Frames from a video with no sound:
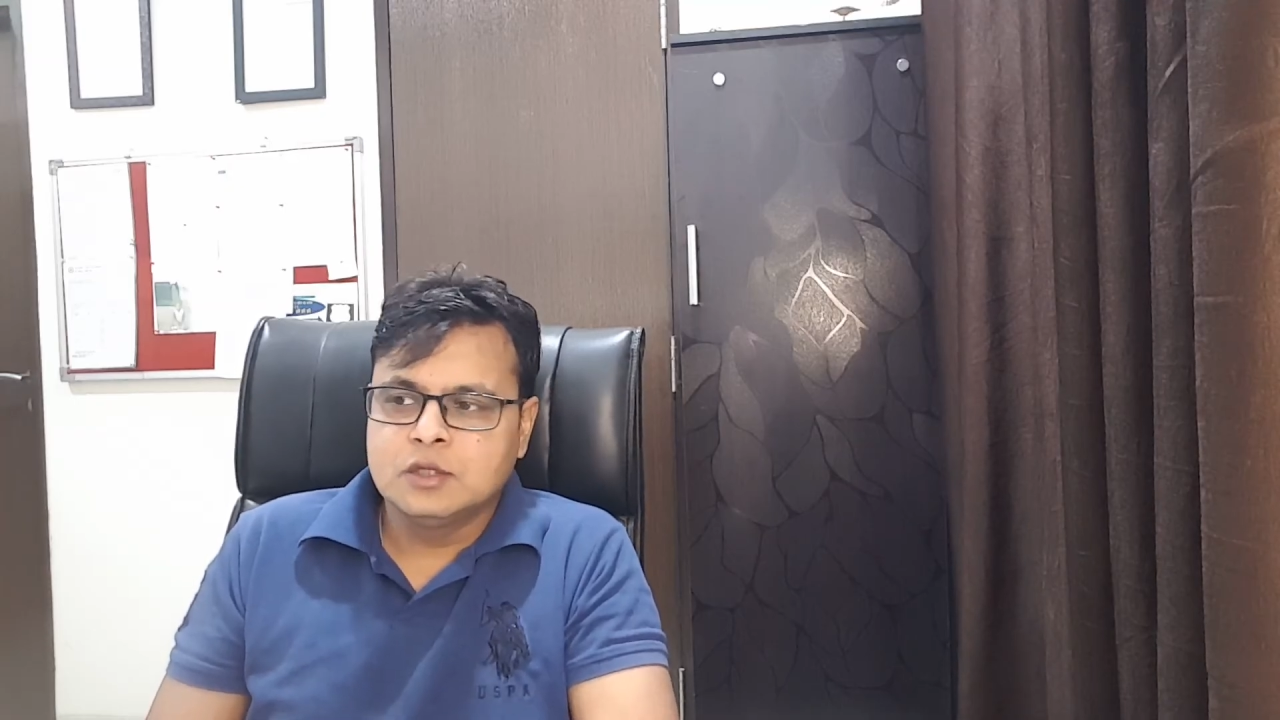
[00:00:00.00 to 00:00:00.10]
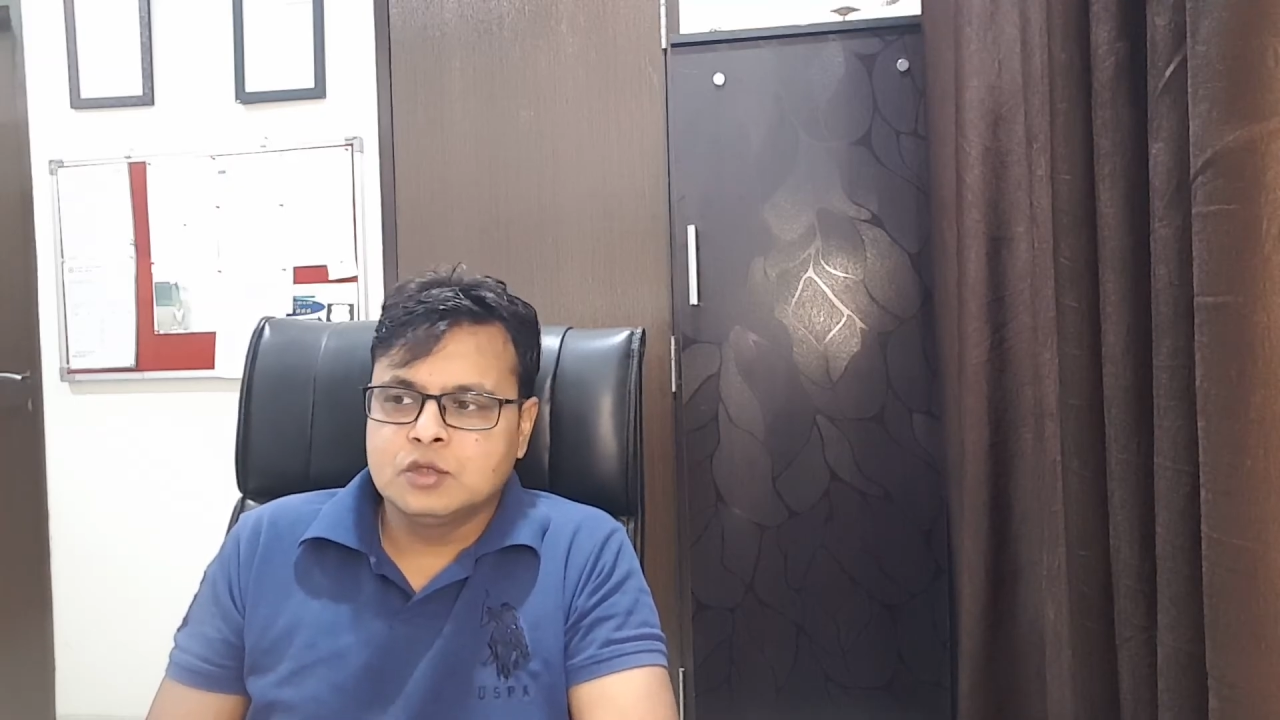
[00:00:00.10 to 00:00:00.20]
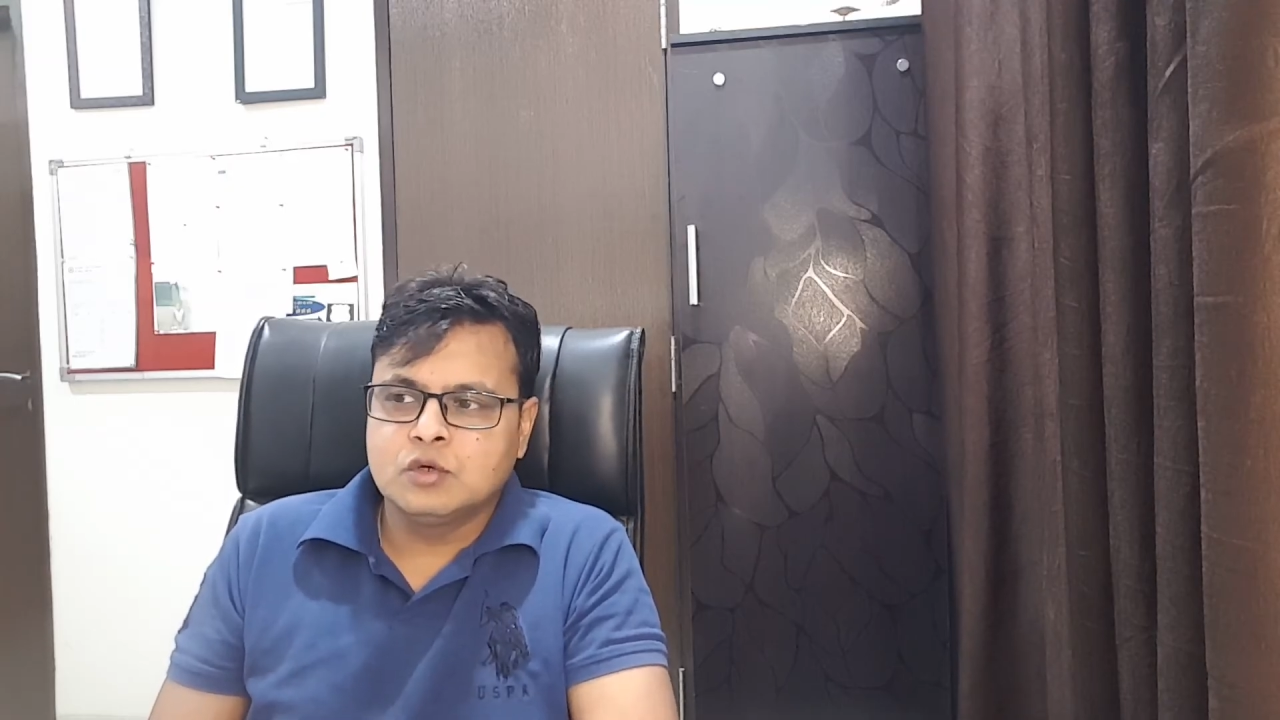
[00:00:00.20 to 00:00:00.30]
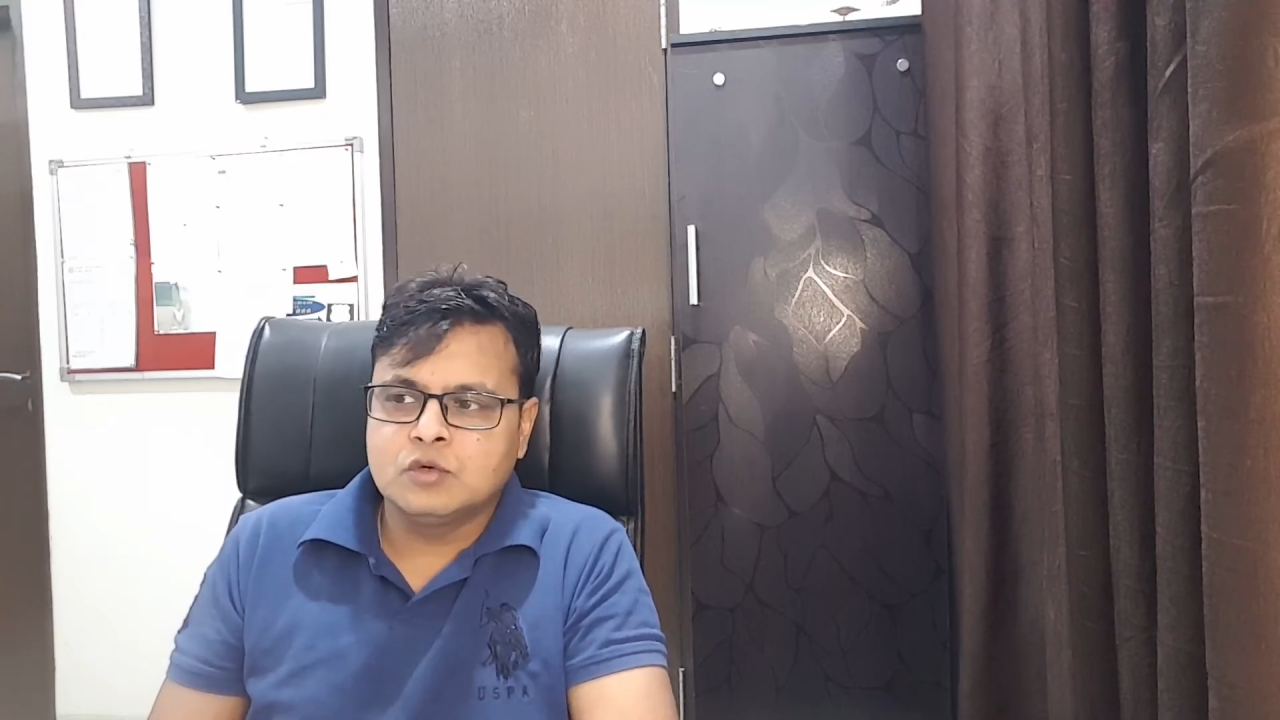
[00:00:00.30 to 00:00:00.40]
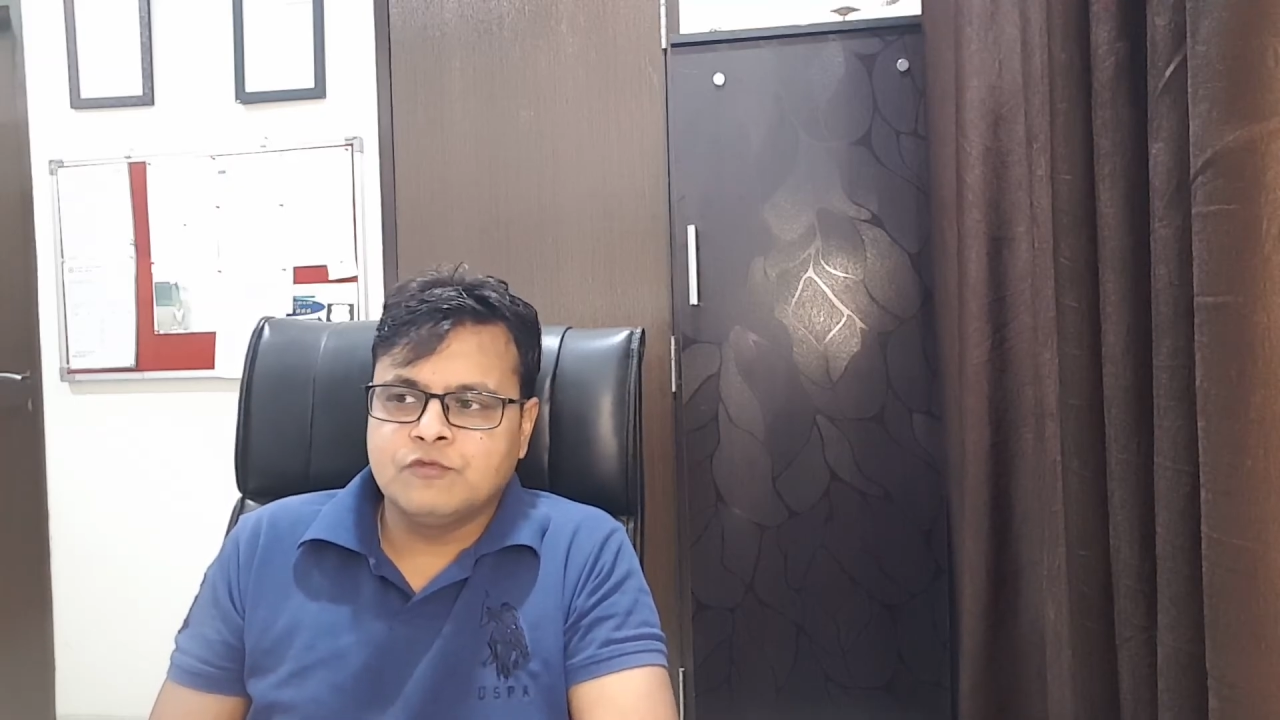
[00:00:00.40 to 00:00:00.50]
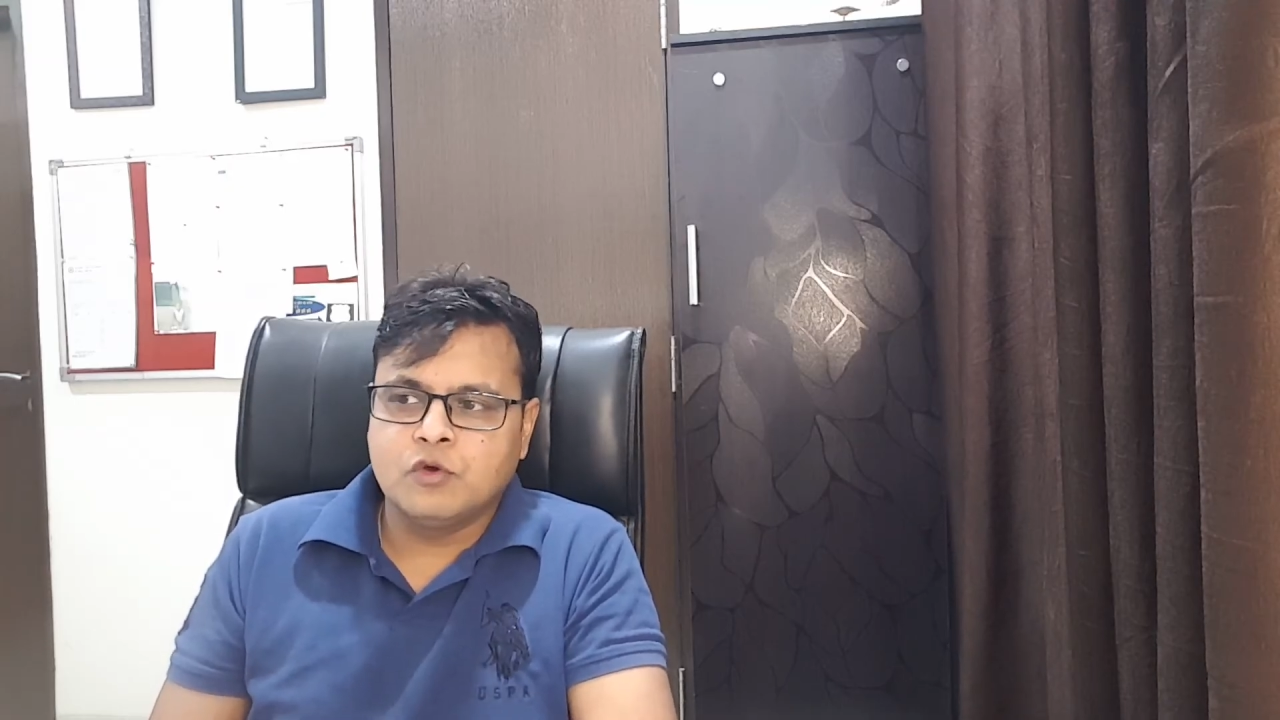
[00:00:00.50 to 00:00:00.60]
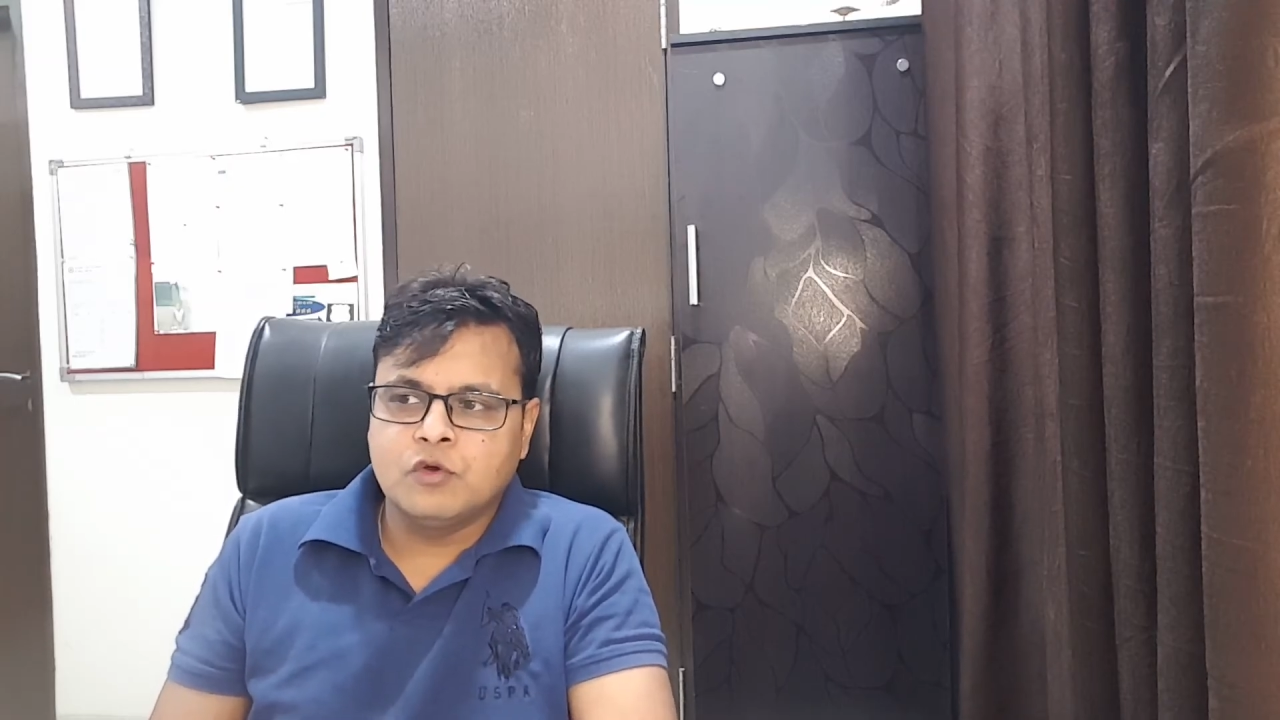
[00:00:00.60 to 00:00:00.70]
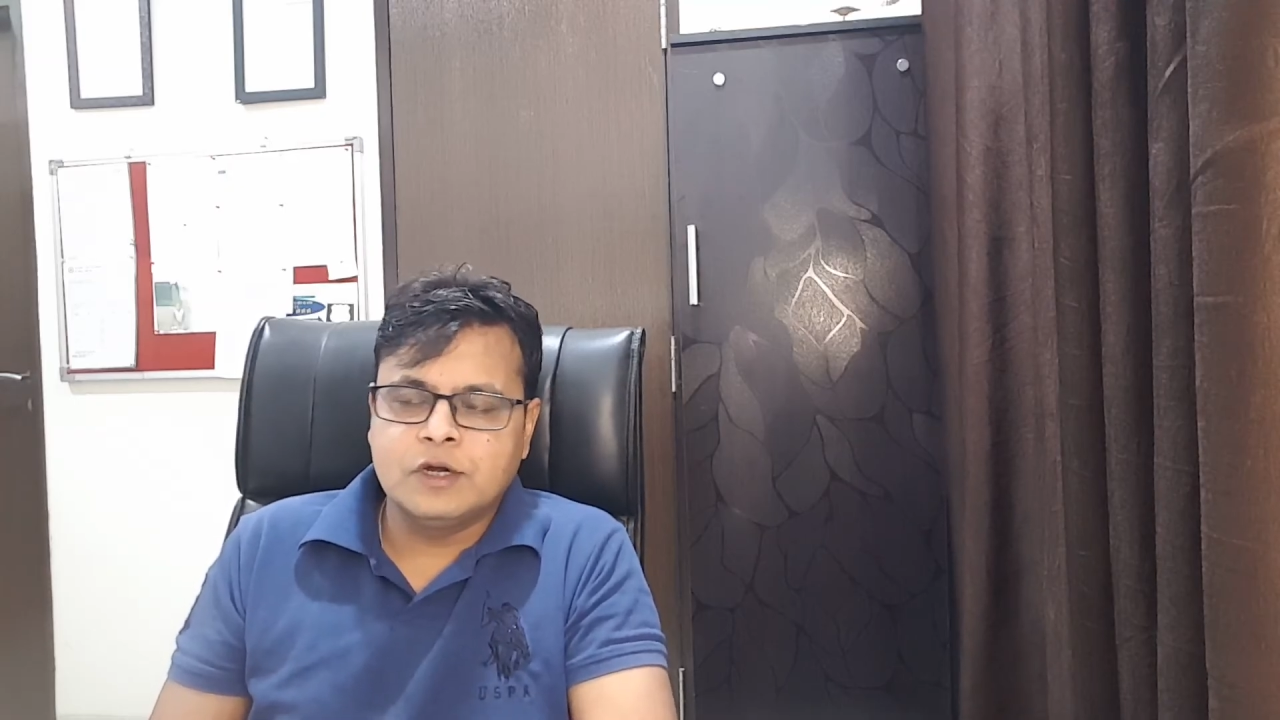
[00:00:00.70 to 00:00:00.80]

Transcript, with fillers: तो फोर